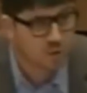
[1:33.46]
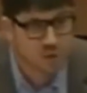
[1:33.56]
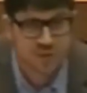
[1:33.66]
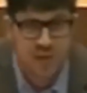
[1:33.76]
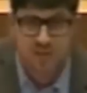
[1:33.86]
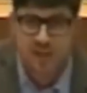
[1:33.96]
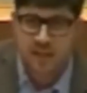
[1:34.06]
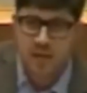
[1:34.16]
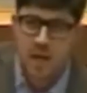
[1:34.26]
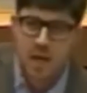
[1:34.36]
wem und gesagt
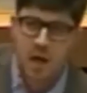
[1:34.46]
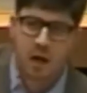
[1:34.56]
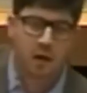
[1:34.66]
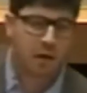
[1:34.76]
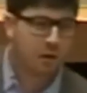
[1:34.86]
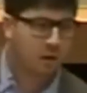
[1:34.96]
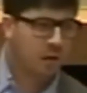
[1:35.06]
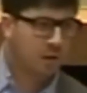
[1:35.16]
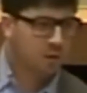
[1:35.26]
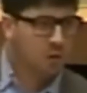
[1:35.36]
hätten, hier,
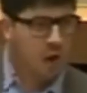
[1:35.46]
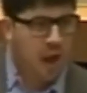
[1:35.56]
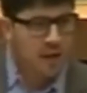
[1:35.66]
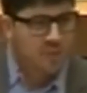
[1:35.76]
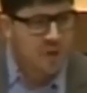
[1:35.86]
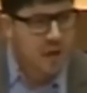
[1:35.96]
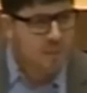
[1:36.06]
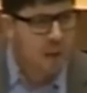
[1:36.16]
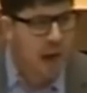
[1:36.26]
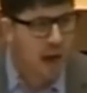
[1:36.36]
so eine kleine
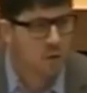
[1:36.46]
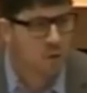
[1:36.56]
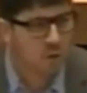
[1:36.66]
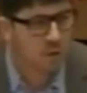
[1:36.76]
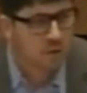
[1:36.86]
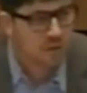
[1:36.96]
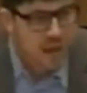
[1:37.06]
Fehlplanung,